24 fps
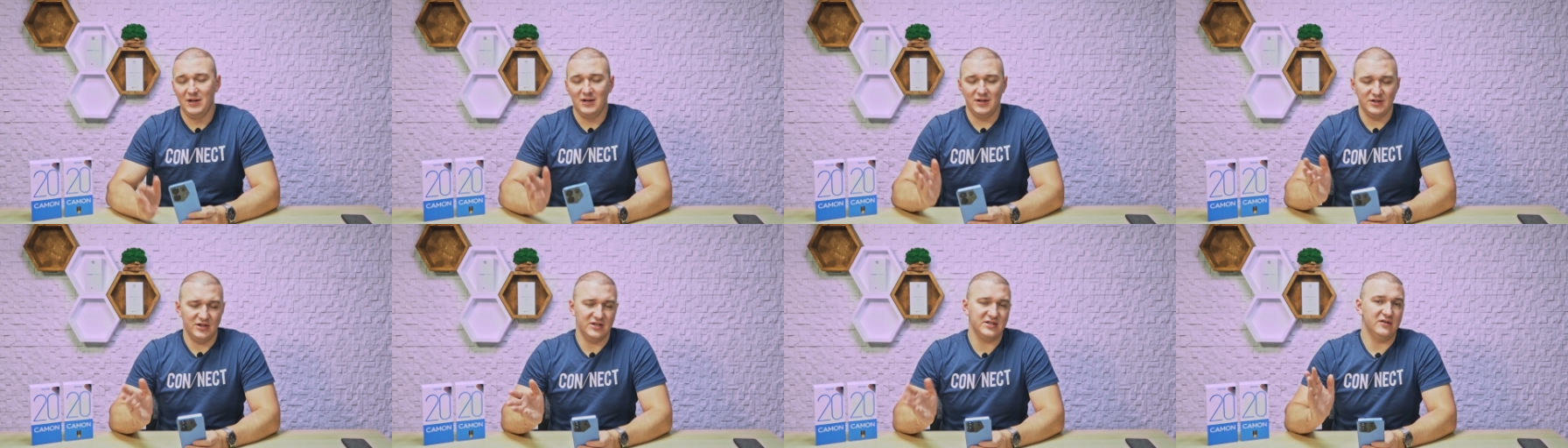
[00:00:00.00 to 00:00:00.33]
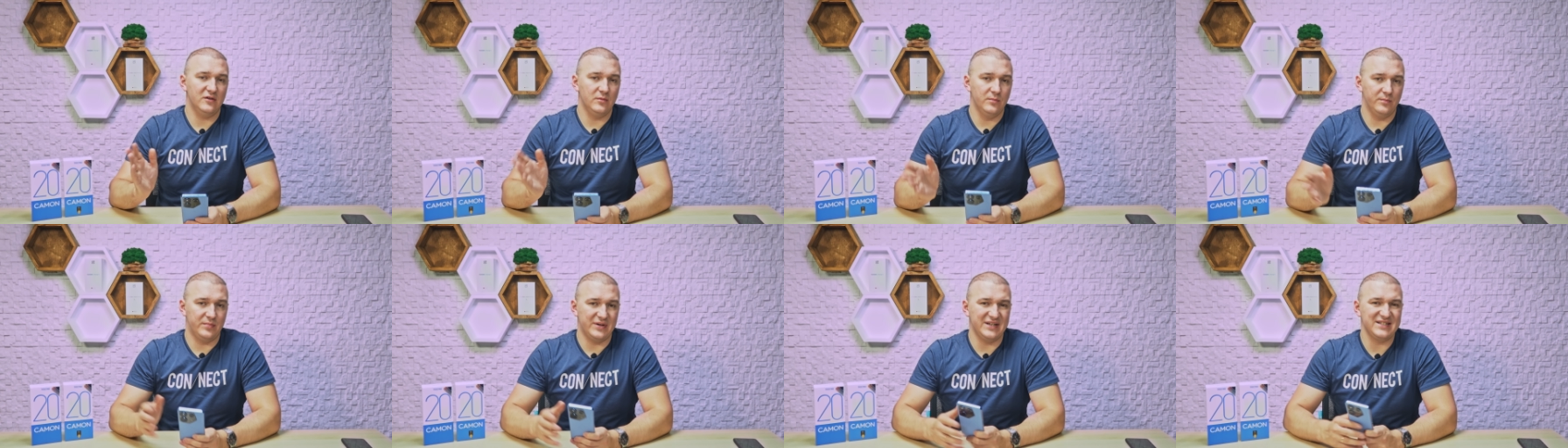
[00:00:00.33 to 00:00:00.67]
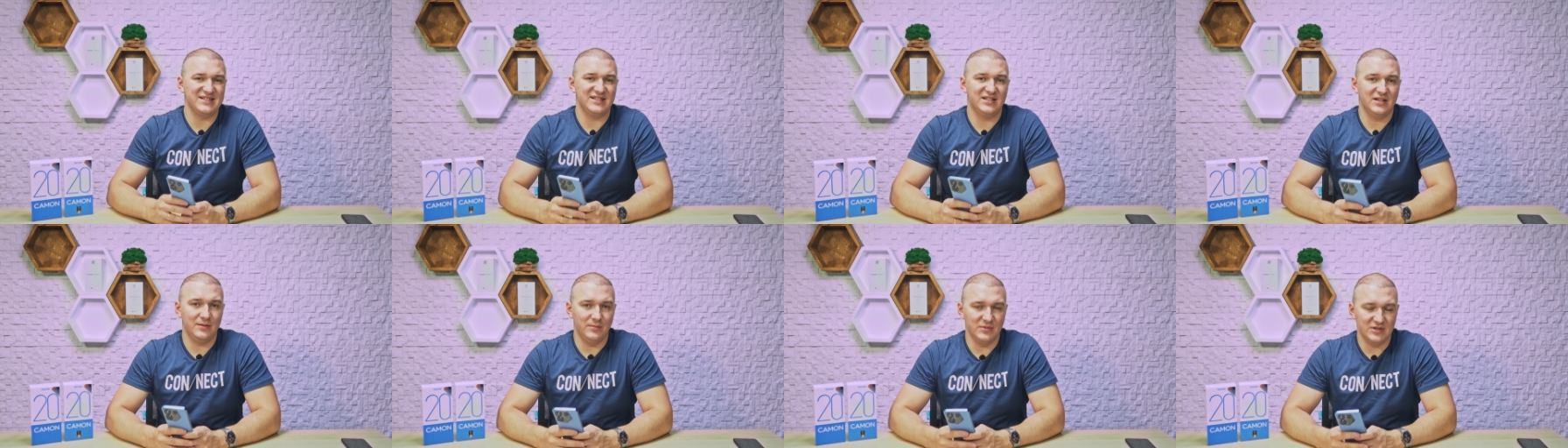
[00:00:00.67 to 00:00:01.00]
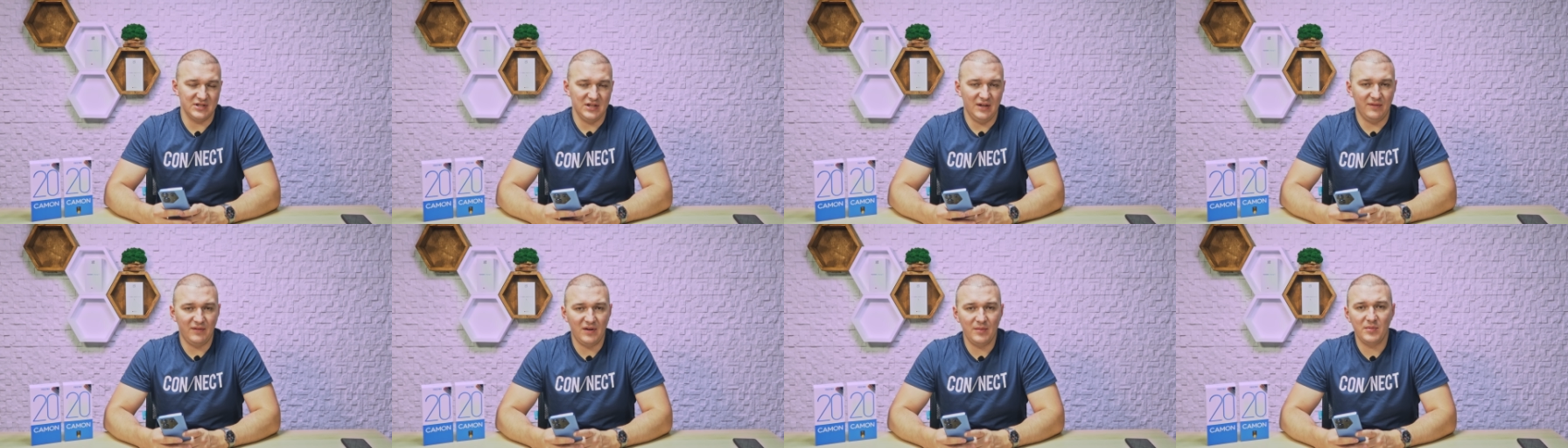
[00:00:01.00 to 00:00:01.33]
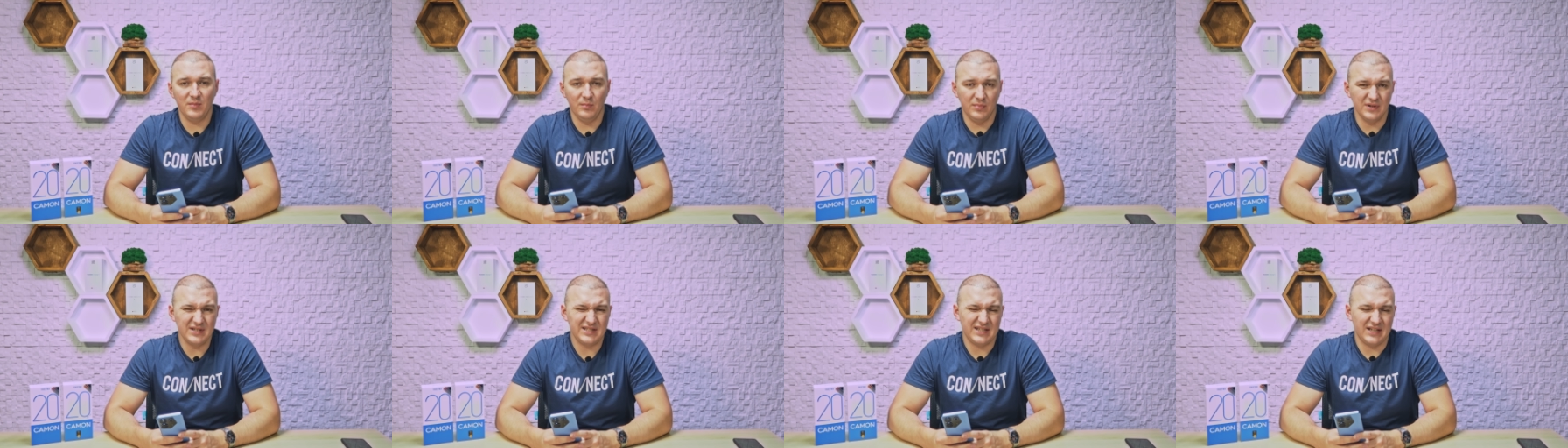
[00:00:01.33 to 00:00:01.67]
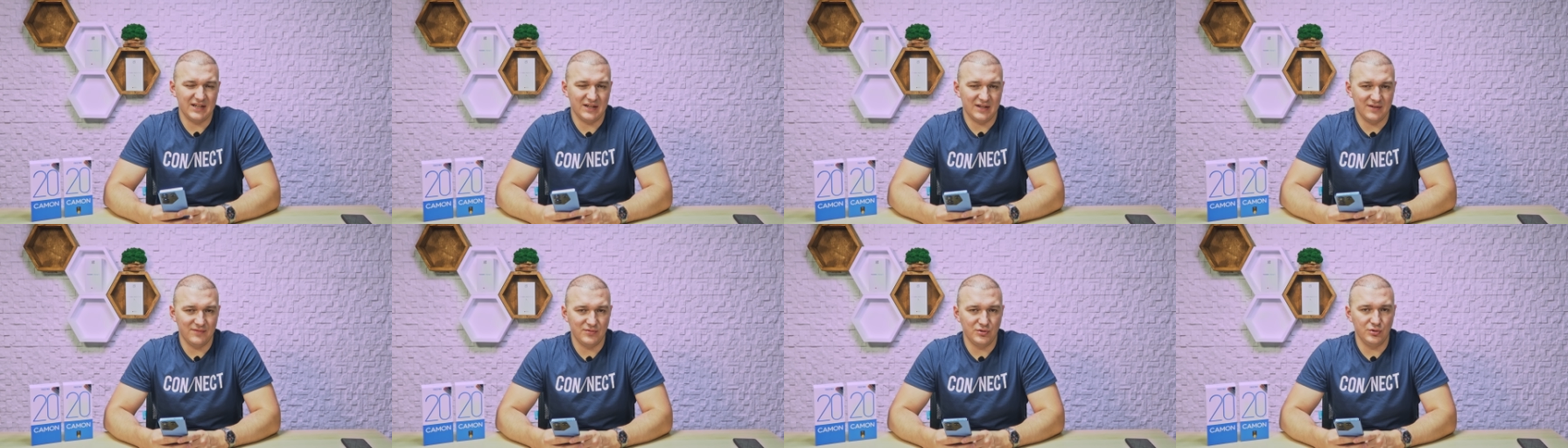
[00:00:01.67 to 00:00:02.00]
Сейчас я вам простыми словами
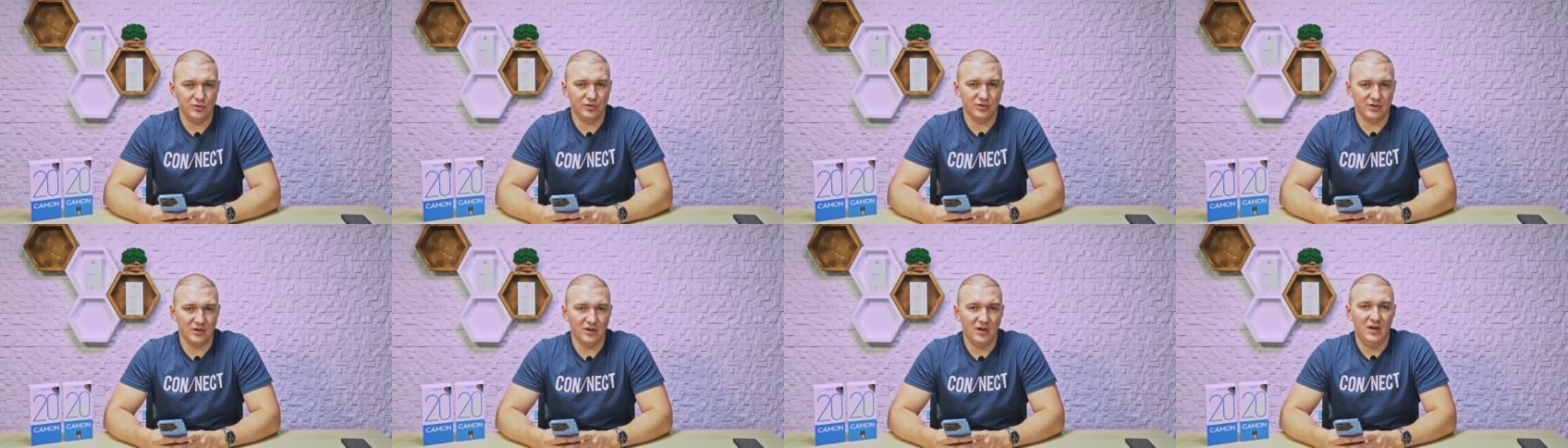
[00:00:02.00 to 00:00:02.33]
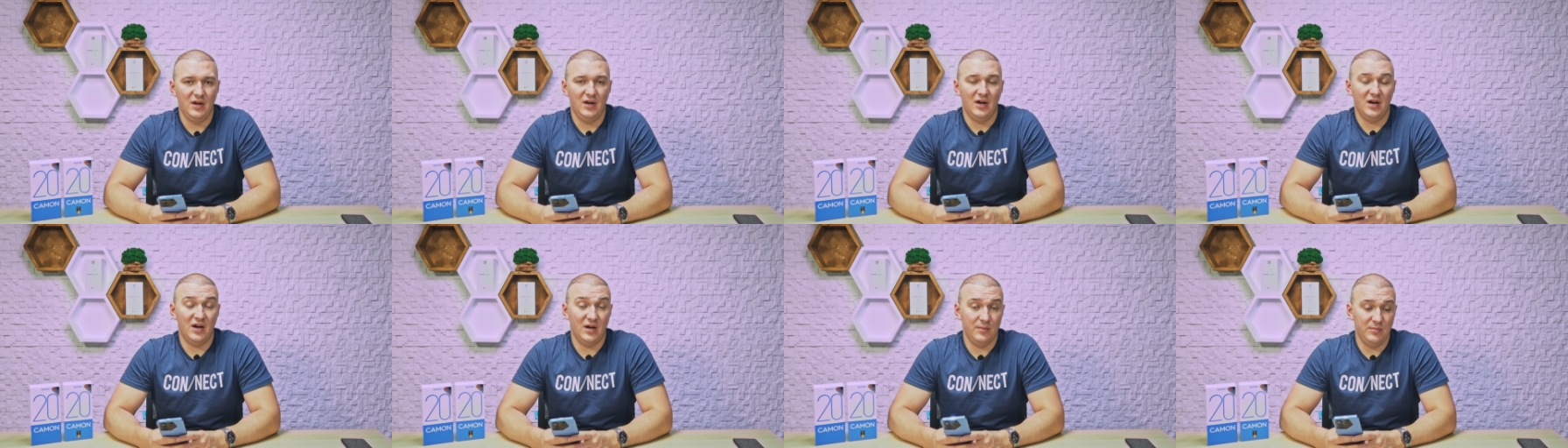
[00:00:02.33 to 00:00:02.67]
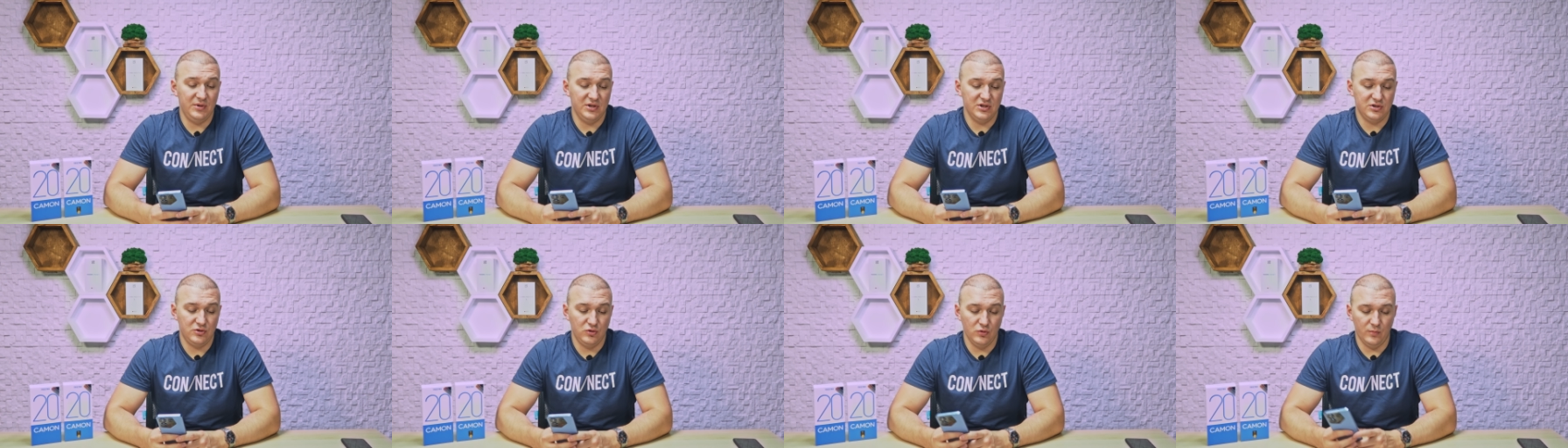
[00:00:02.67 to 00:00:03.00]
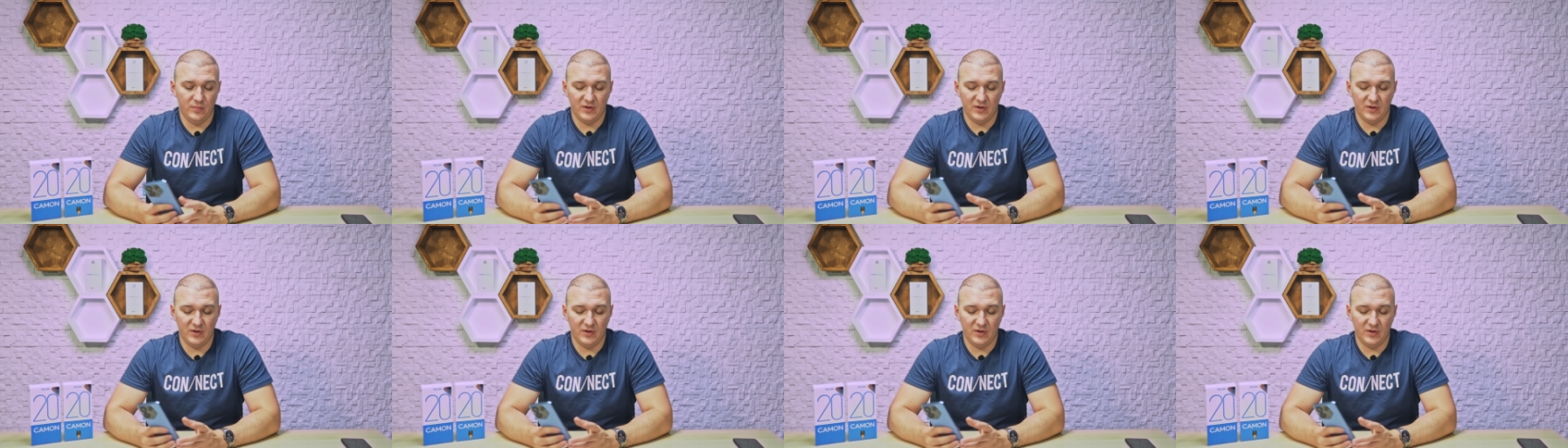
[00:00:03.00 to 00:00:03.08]
быстренько все это объясню.